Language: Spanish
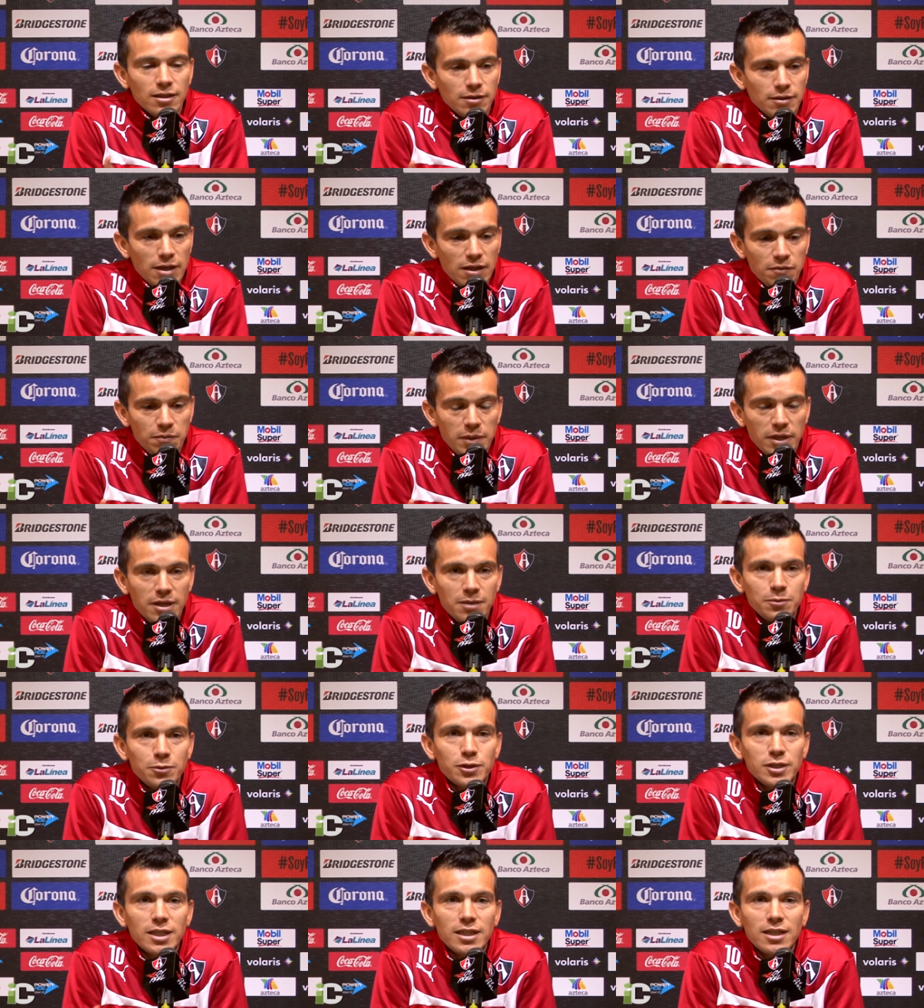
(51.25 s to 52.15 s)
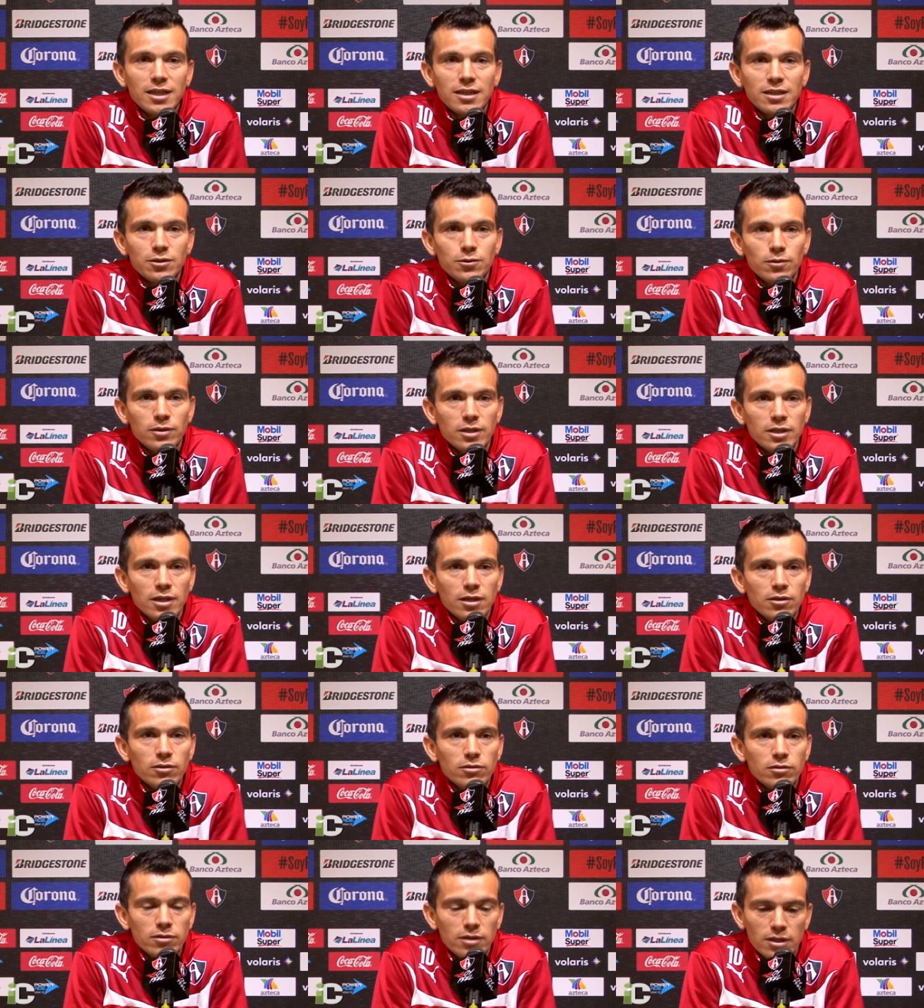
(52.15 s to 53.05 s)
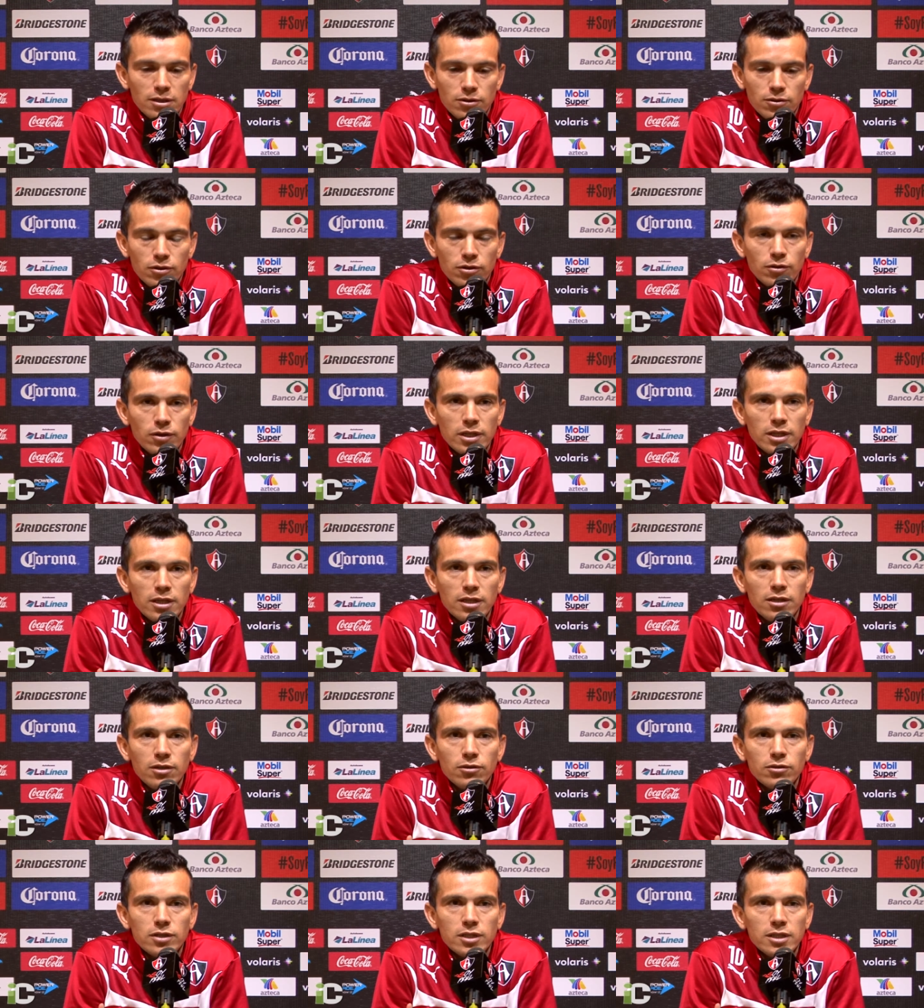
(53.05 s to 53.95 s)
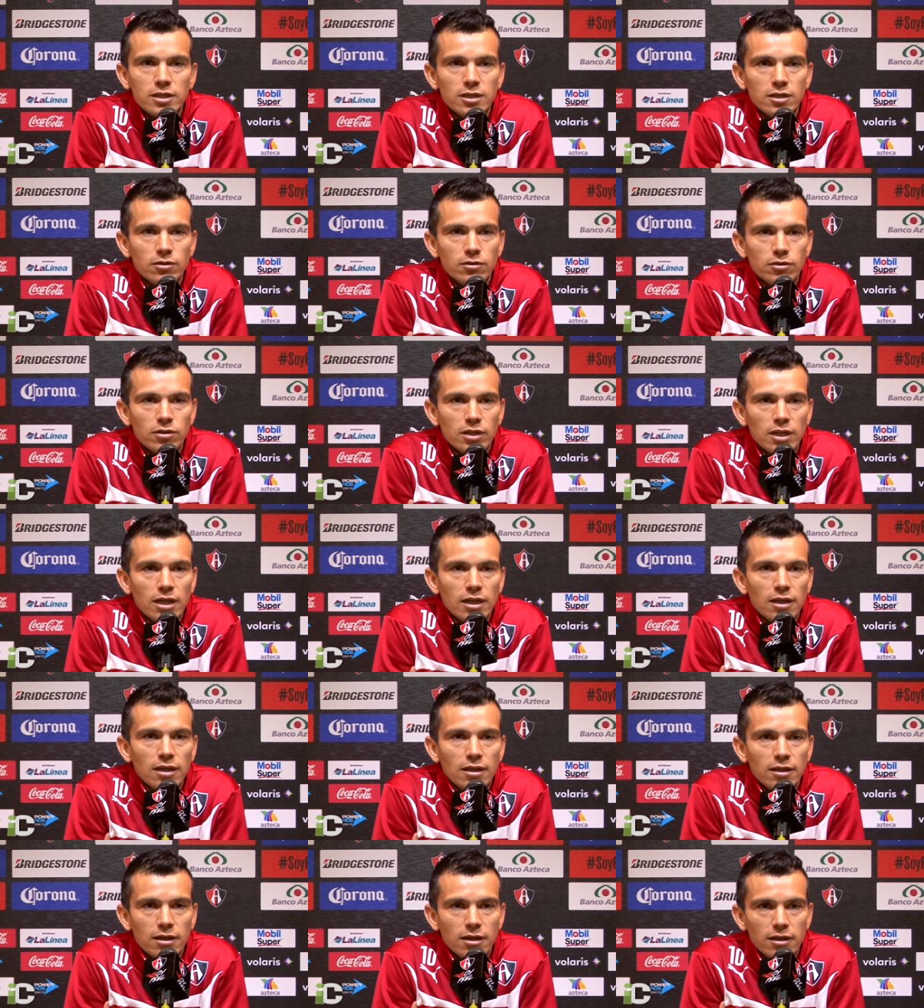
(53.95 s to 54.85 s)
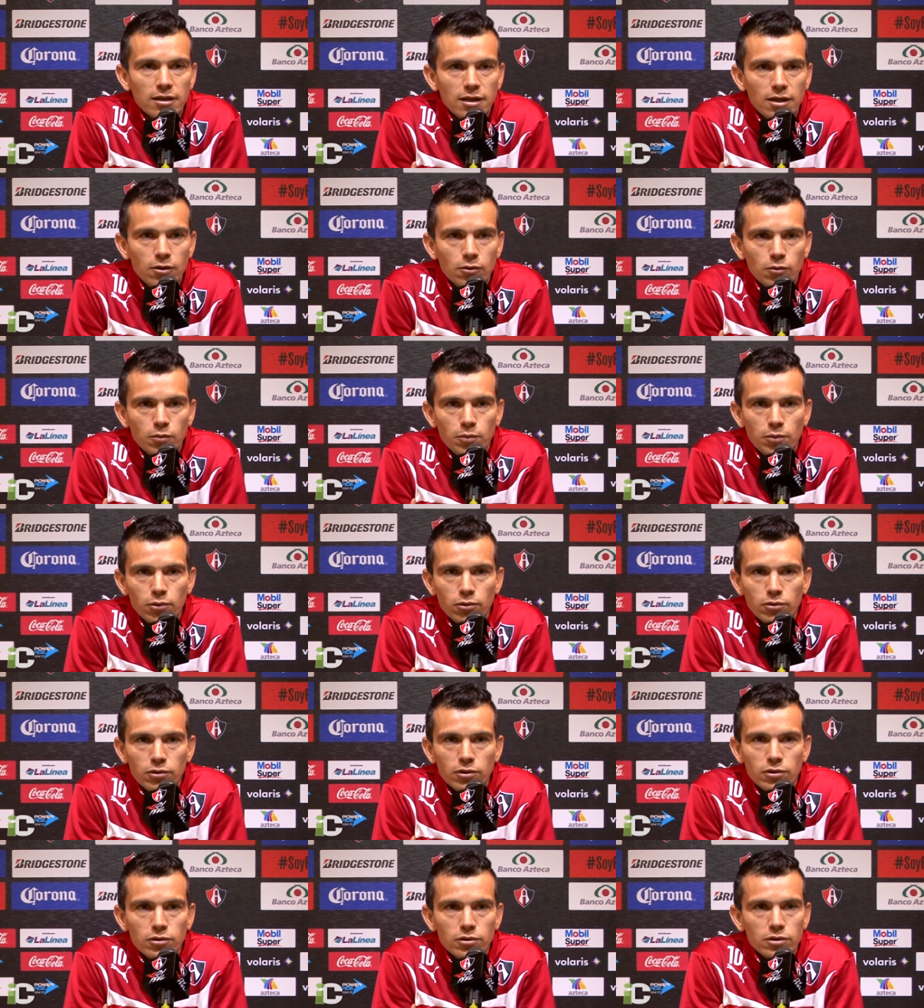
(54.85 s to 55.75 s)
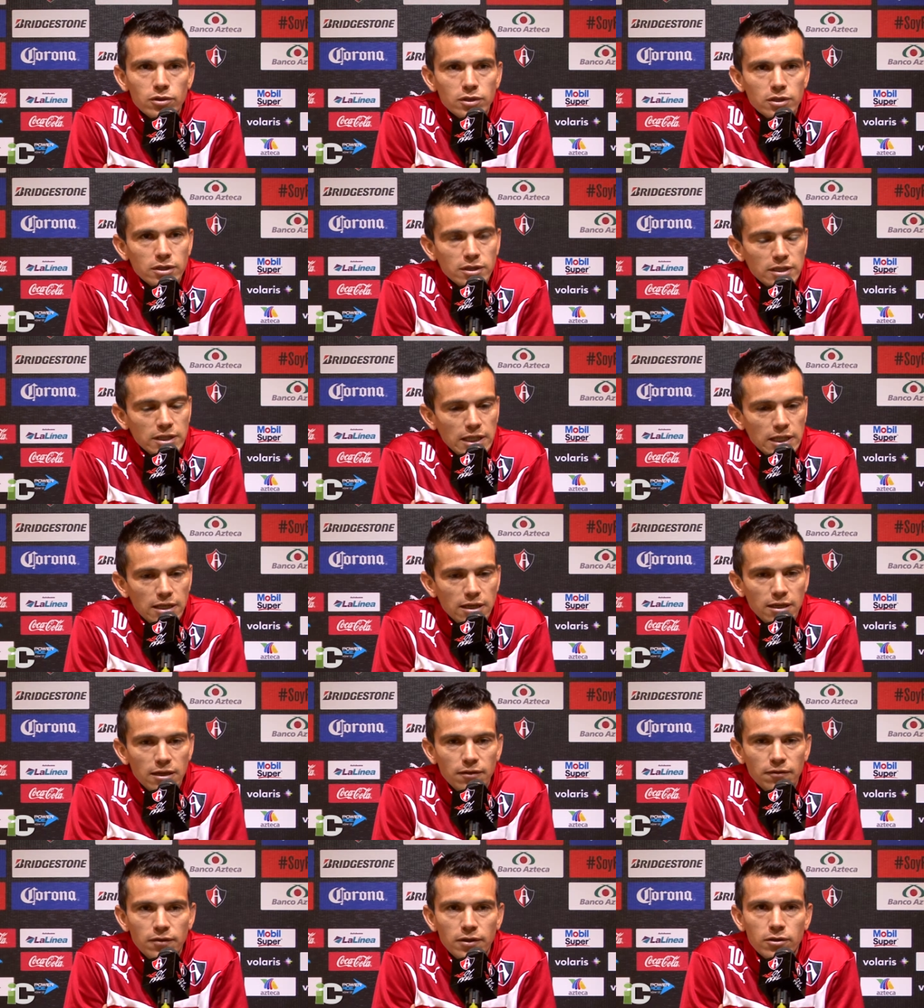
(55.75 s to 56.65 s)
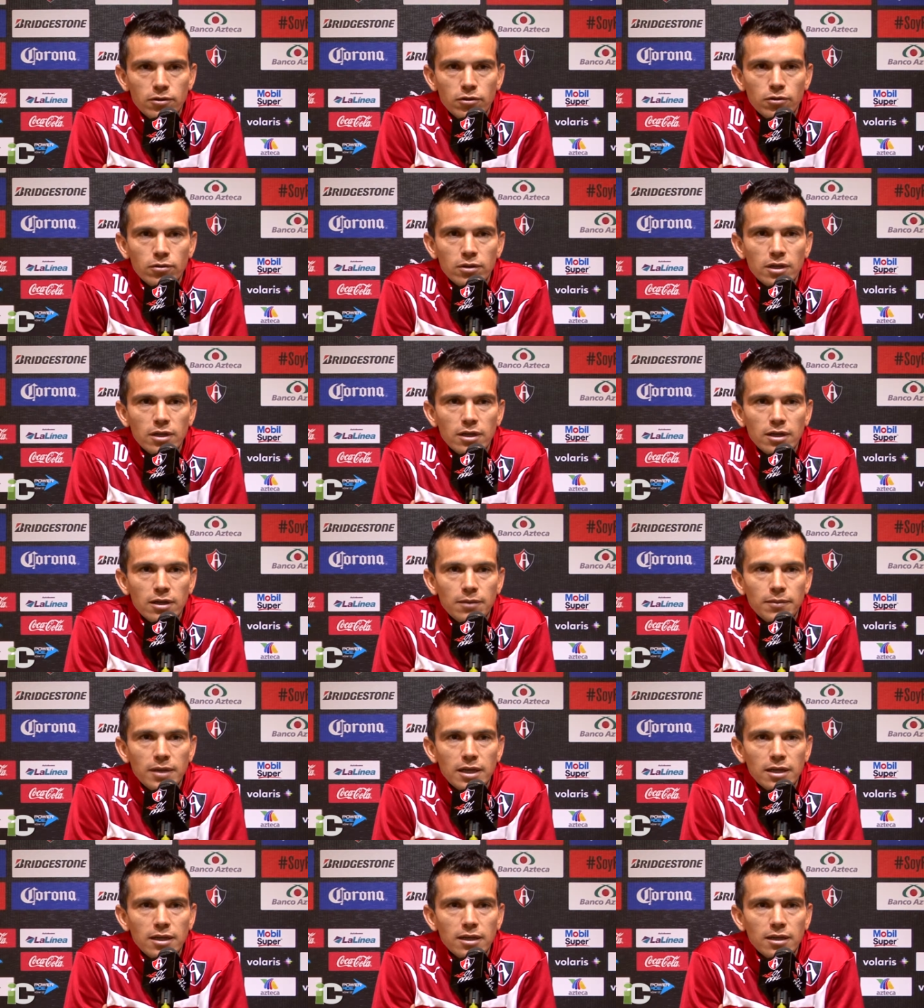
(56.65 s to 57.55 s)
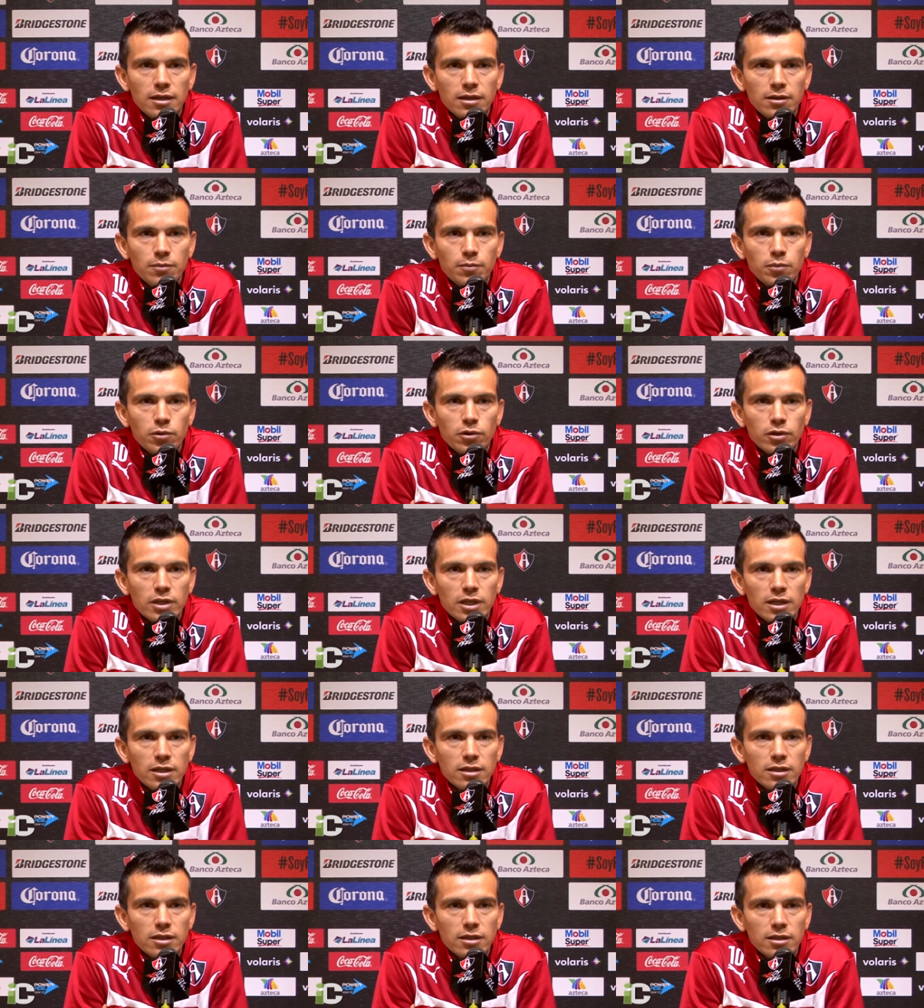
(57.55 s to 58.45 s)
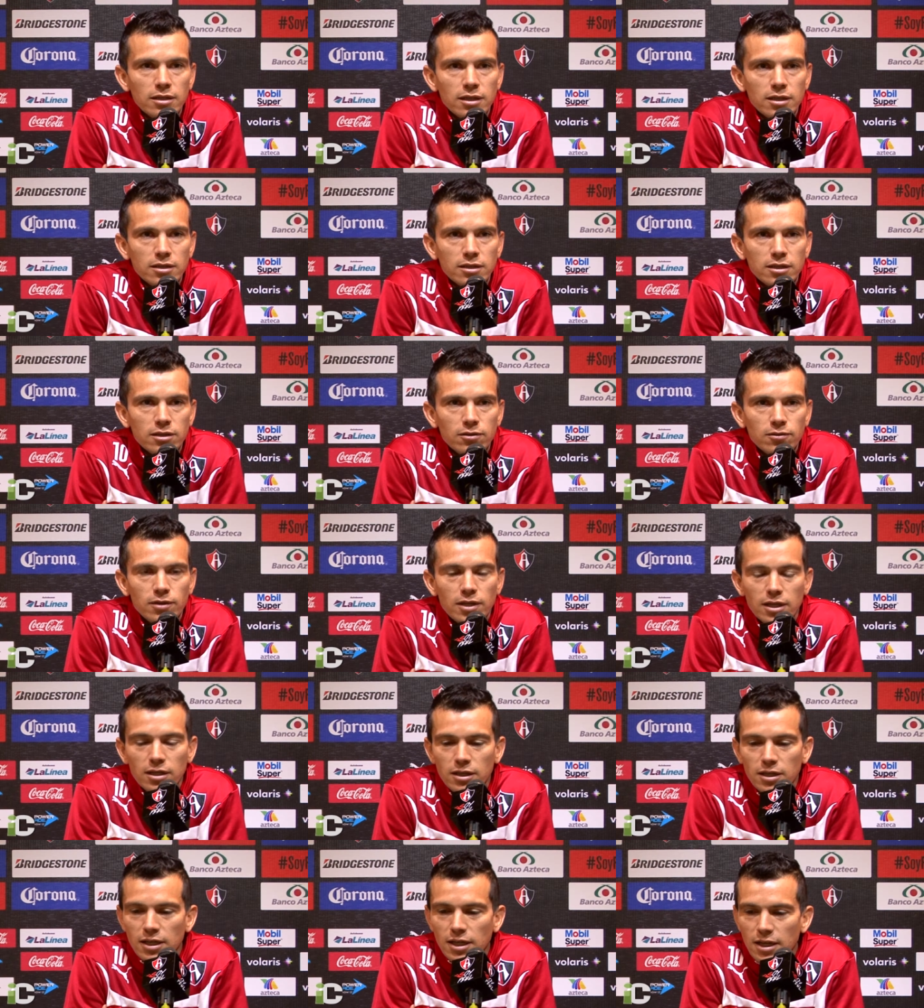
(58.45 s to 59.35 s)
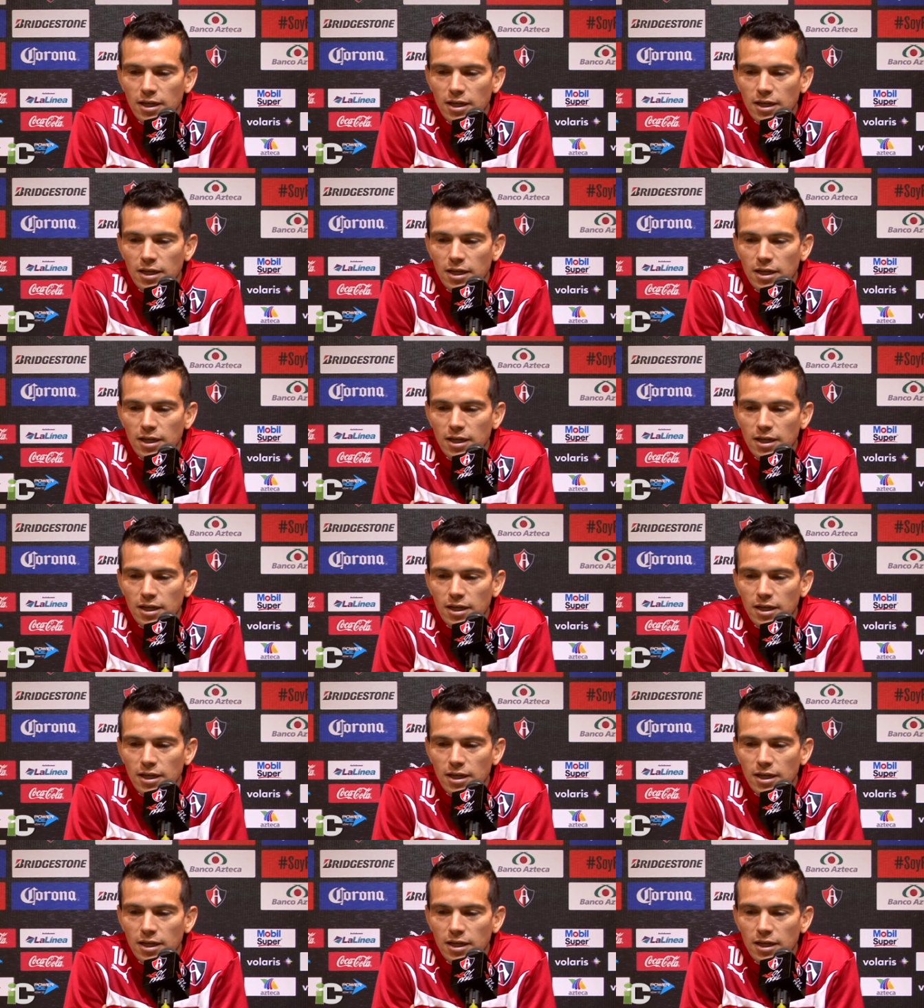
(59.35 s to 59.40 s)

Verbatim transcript: esperemos que dé resultado, el torneo anterior se hicieron 31 puntos, se calificó de una manera importante en tercer lugar.